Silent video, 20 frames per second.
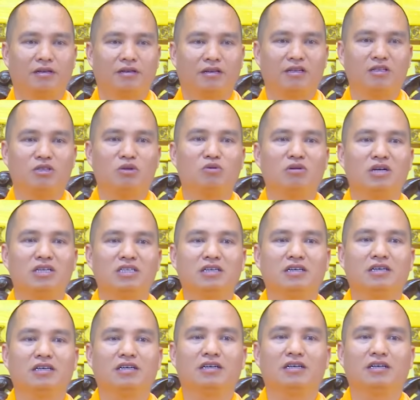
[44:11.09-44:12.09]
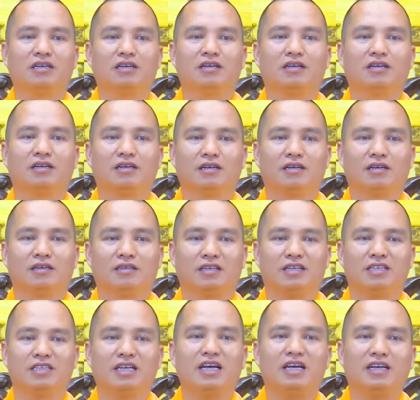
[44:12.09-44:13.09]
Nó dùng cái sợi
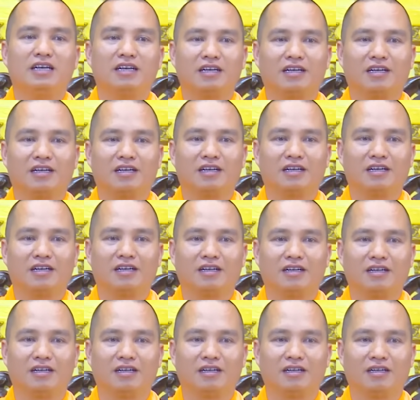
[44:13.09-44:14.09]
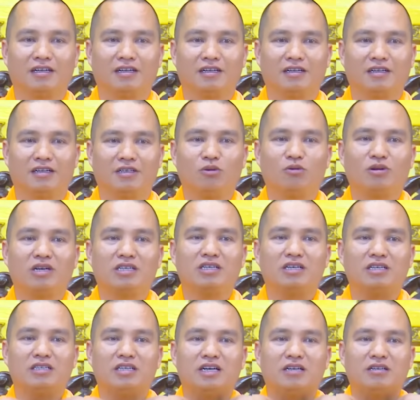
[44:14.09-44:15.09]
sợi dây, dùng cái
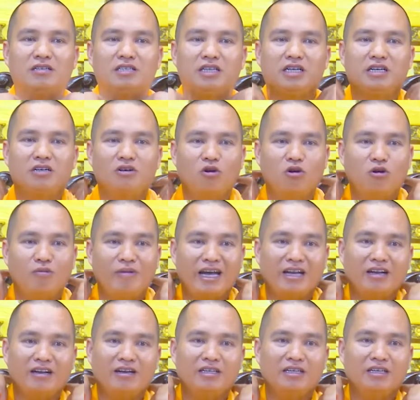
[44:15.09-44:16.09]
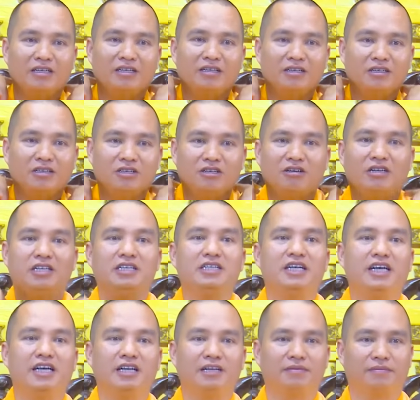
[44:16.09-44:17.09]
sợi dây nó siết cổ mẹ nó gì? Cho đến
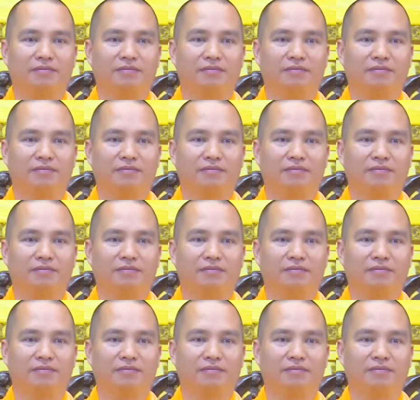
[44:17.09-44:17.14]
chết.